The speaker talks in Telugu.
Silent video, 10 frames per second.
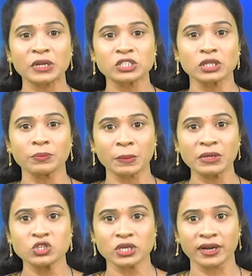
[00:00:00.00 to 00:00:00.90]
ప్రస్తుత
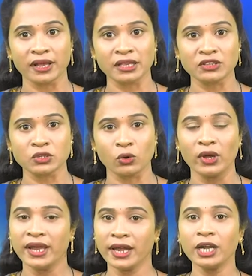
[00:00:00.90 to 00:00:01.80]
ప్రపంచ ర్యాంకింగ్స్లో
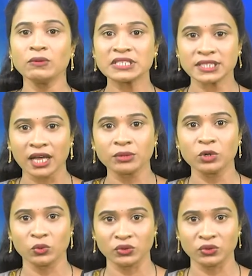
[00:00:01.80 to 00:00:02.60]
ఏడవ స్థానంలో